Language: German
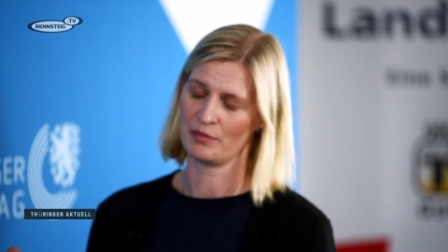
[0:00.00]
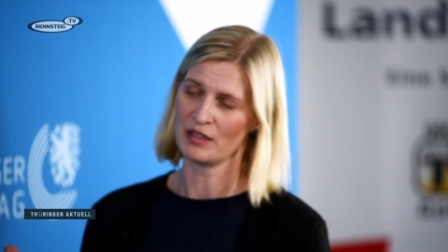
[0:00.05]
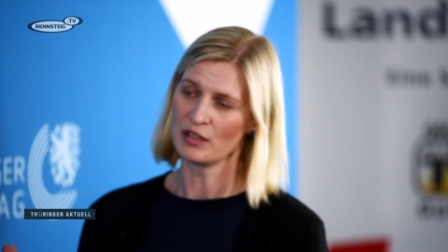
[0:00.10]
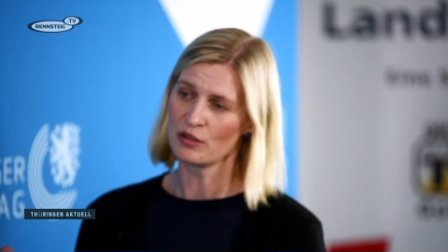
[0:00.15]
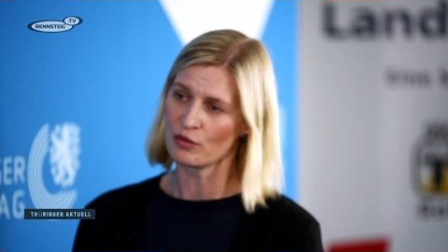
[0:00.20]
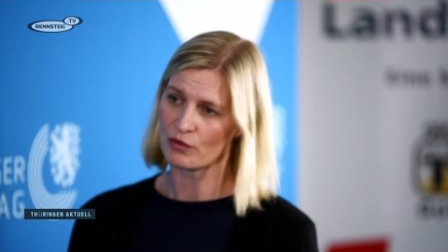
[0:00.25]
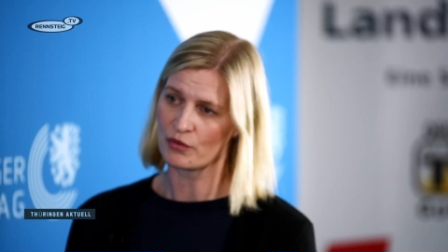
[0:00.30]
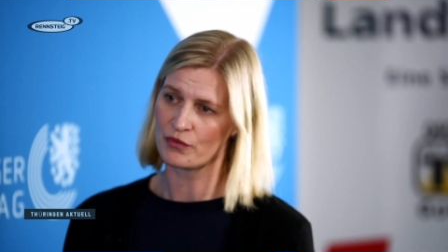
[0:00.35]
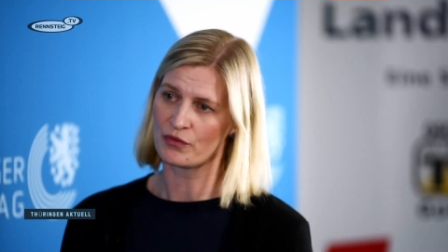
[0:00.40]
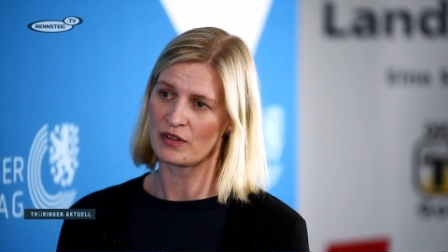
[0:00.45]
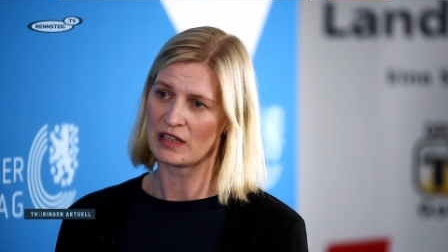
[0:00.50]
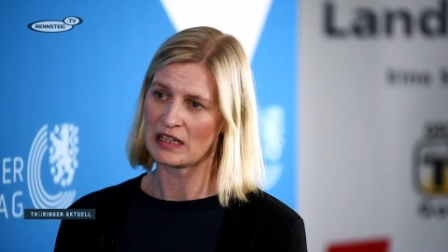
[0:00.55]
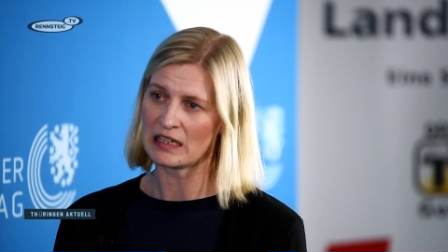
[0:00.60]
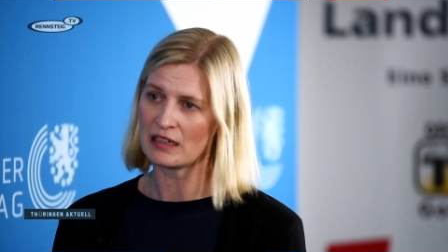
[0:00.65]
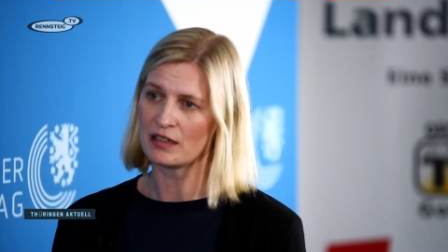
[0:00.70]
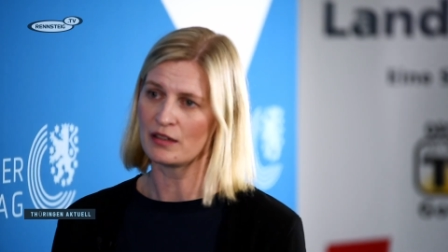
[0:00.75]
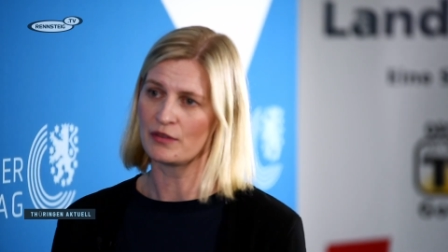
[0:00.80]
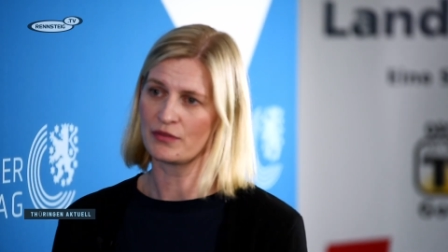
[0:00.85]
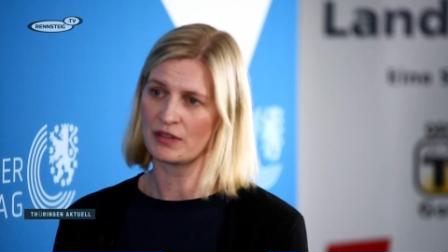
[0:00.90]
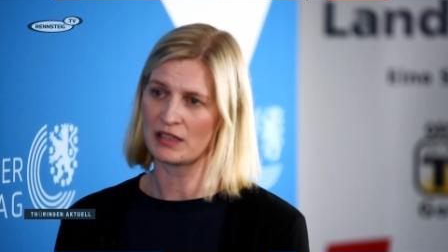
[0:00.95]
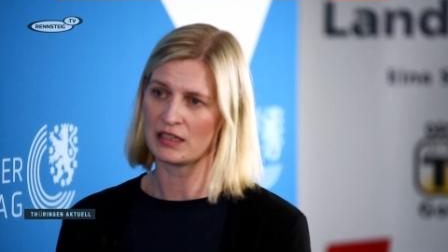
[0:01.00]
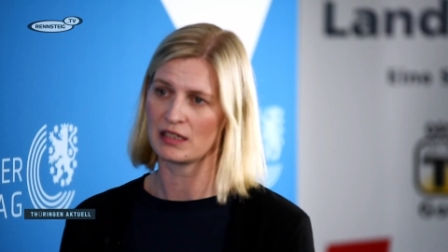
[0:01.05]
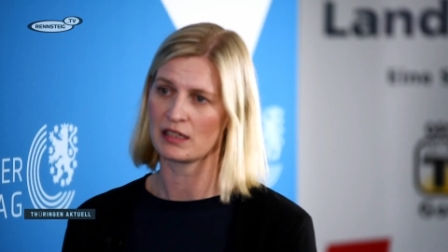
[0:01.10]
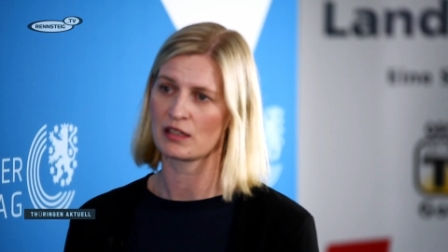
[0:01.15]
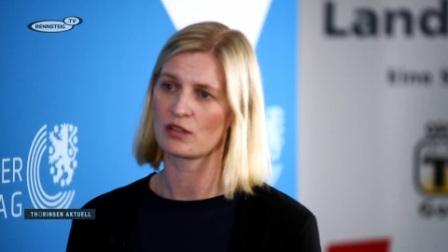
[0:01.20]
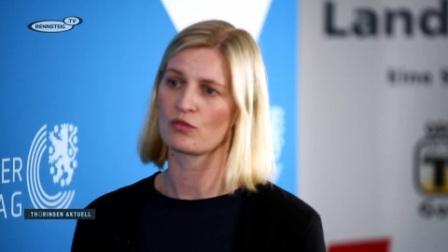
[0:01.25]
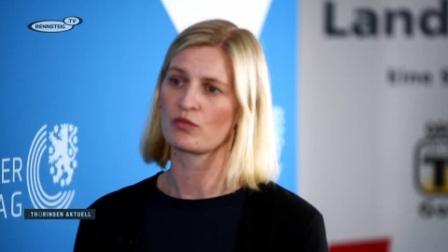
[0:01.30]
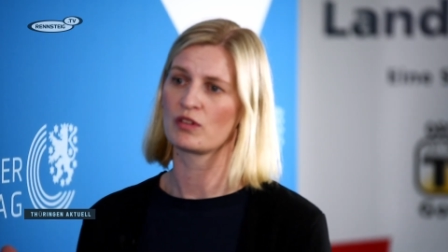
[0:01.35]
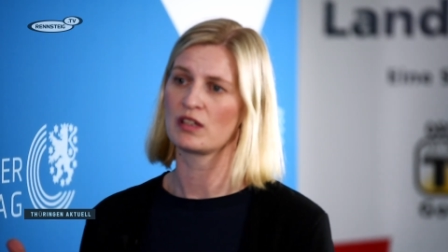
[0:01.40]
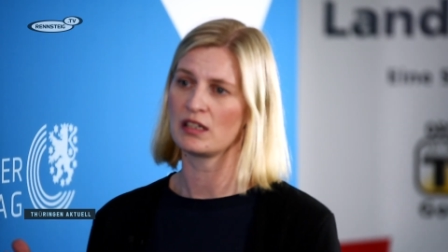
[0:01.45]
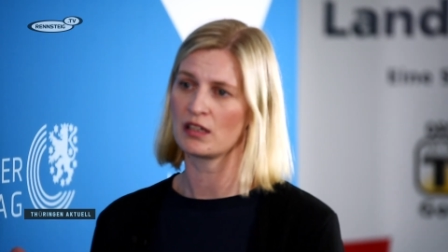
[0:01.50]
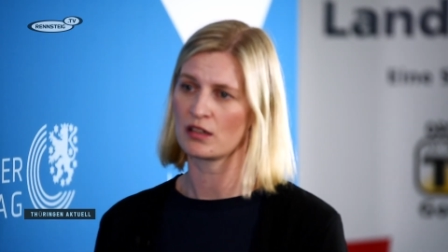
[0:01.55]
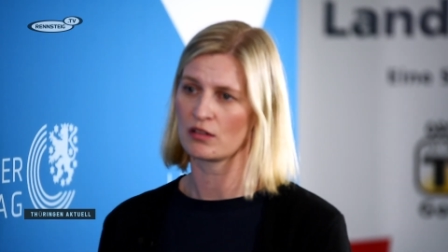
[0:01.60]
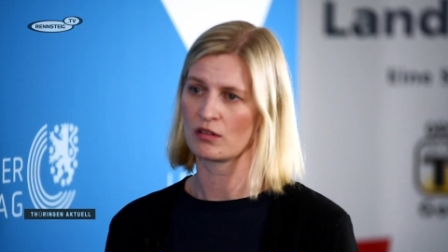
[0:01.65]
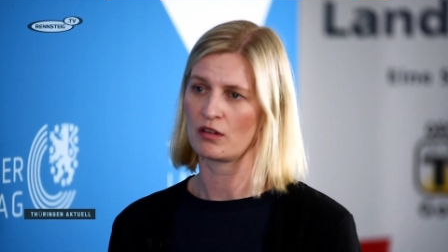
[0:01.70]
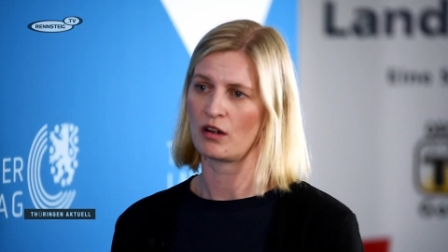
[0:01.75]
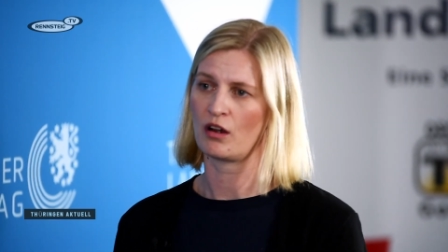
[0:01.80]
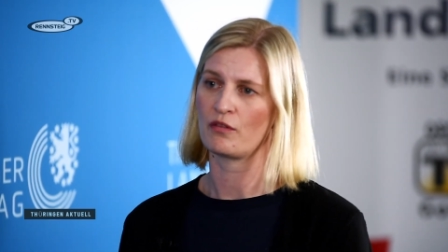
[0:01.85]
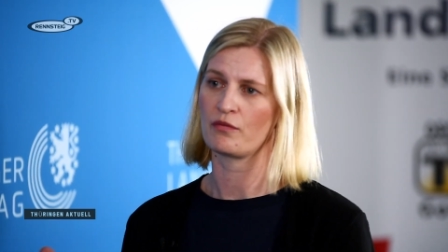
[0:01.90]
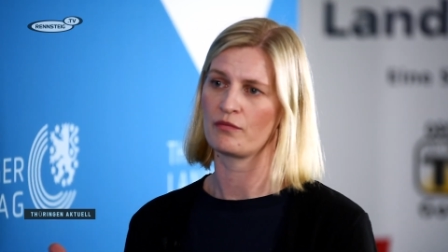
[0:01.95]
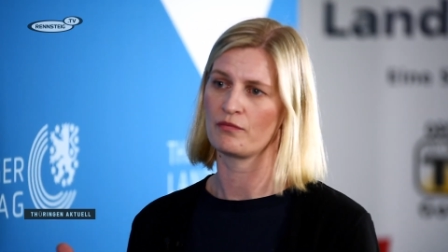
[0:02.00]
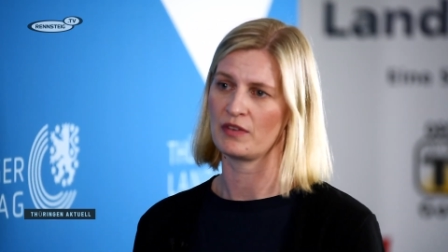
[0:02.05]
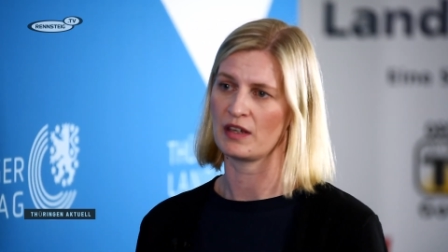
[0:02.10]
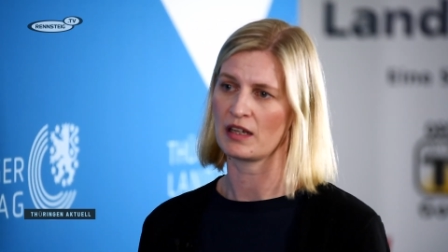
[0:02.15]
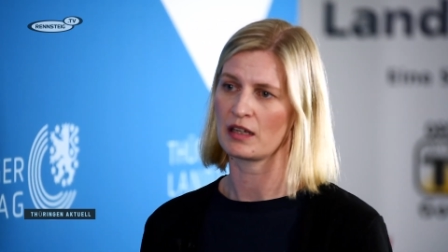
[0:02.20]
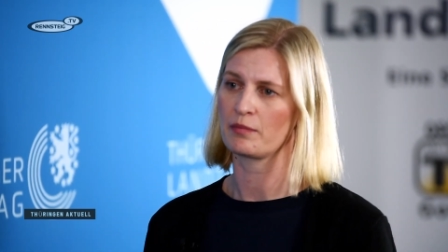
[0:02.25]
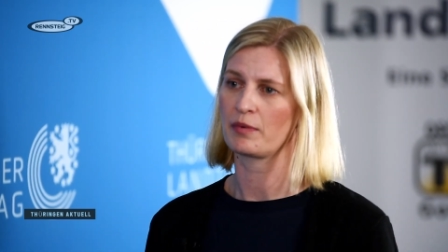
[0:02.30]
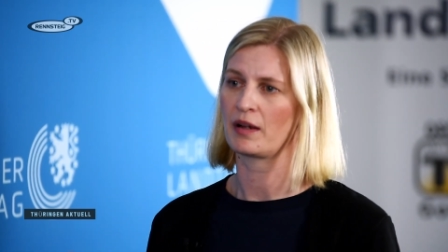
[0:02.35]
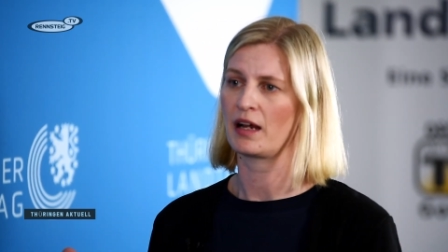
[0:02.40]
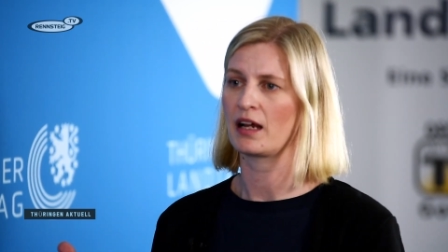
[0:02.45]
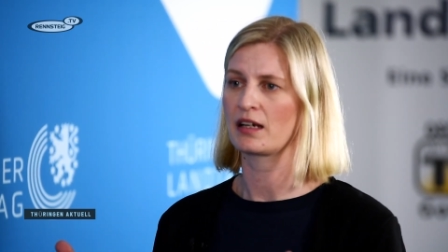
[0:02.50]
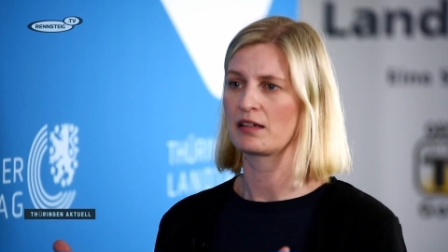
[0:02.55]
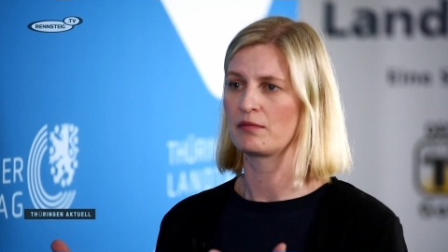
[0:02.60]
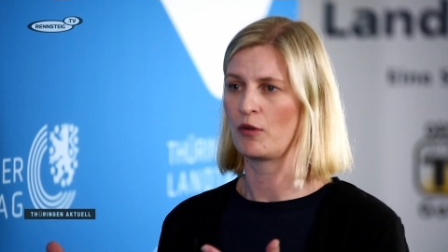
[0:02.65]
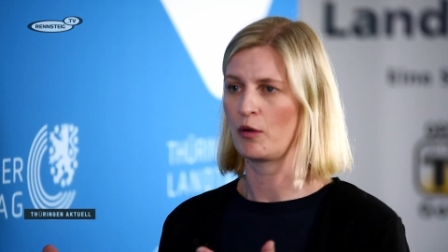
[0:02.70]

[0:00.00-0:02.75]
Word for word: Bildung viel, viel diskutiert und auch auf den Weg gebracht.